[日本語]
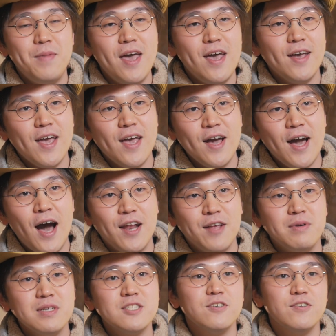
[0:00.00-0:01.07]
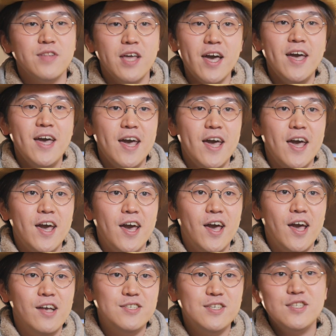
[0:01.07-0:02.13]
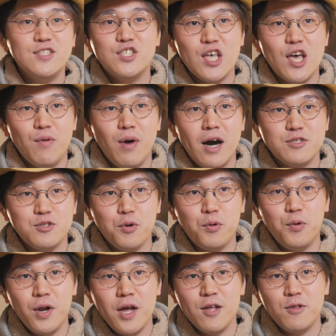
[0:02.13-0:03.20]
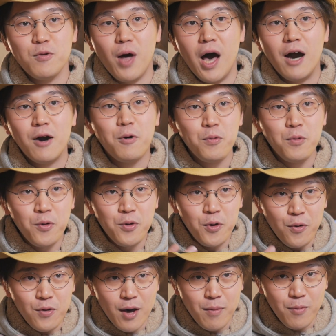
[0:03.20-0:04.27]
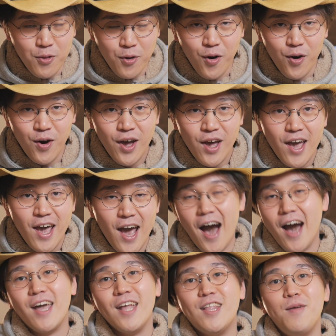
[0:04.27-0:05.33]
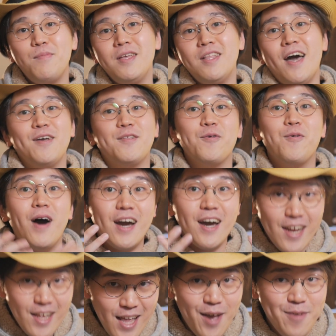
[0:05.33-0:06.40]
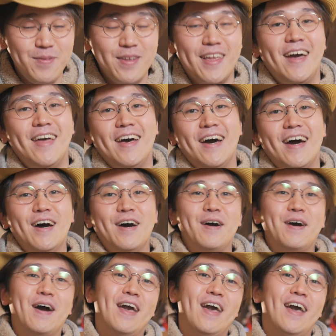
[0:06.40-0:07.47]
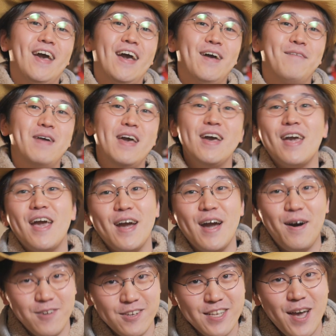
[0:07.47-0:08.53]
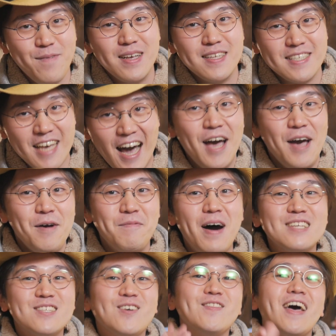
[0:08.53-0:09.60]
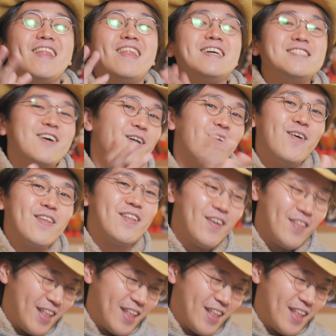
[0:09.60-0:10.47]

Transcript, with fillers: 名言がありますよね。人生はチョコレートの箱のようなもの、開けてみないとわからないみたいな、名言がございますが、まあそんな話は置いとい